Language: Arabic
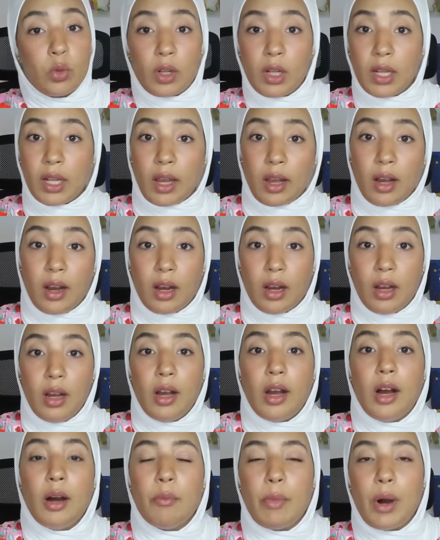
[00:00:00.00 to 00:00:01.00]
وطلقها
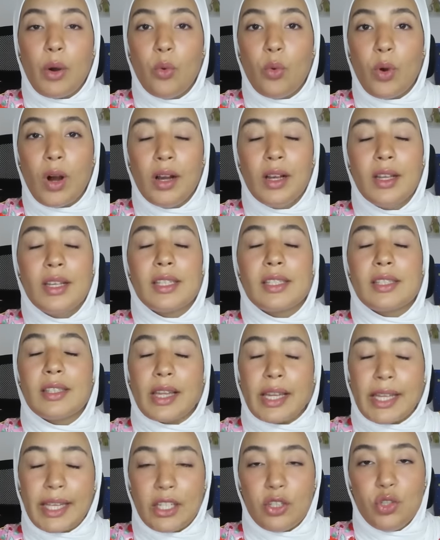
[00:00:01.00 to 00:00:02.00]
اما هو
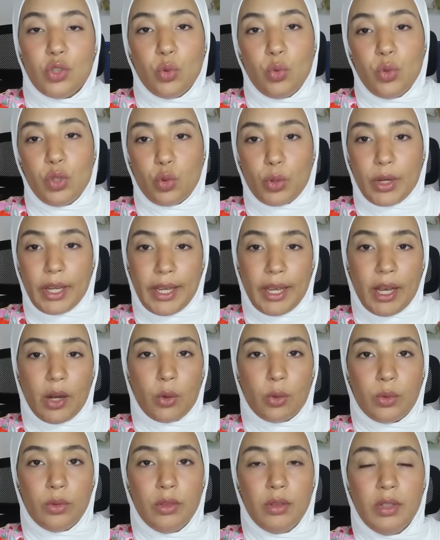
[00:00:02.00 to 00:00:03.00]
صدق كيتزوج
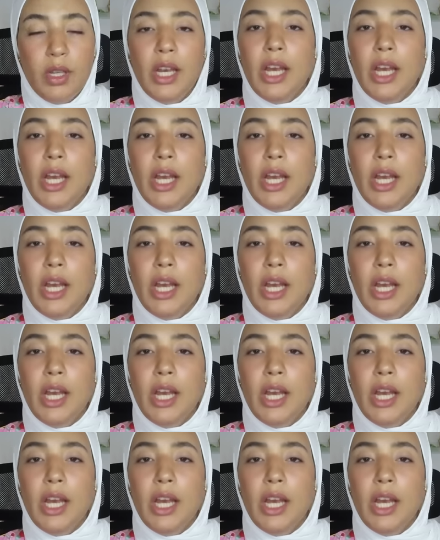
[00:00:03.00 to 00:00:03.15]
وكيعاود